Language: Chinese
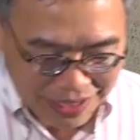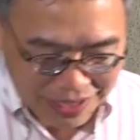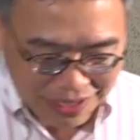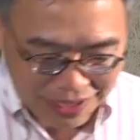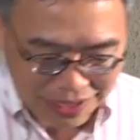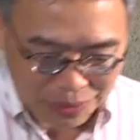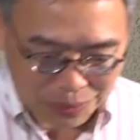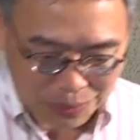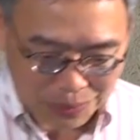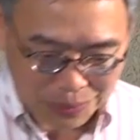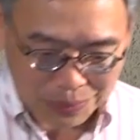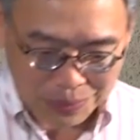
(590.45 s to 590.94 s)

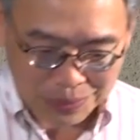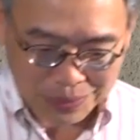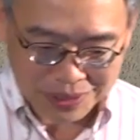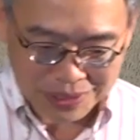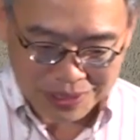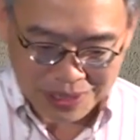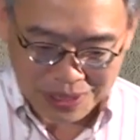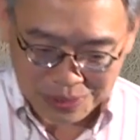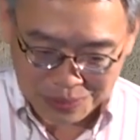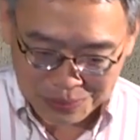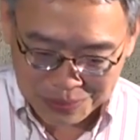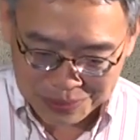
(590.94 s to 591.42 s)
好了，我我的
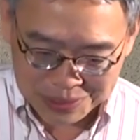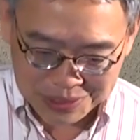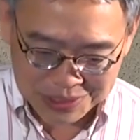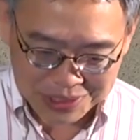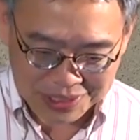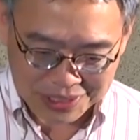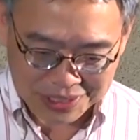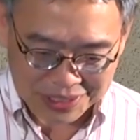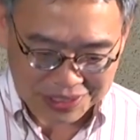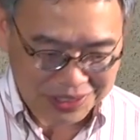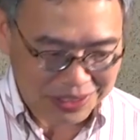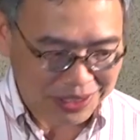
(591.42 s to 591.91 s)
讨论就
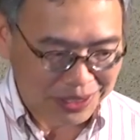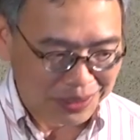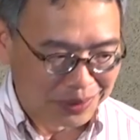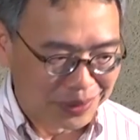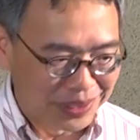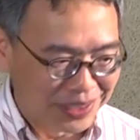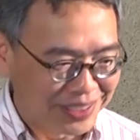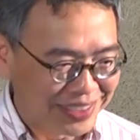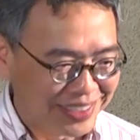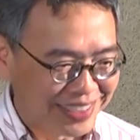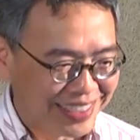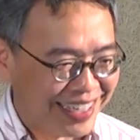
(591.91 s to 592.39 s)
先到这里
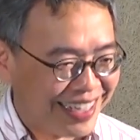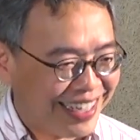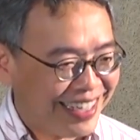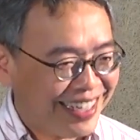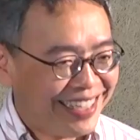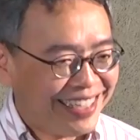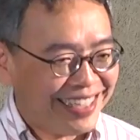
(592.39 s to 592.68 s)
为止。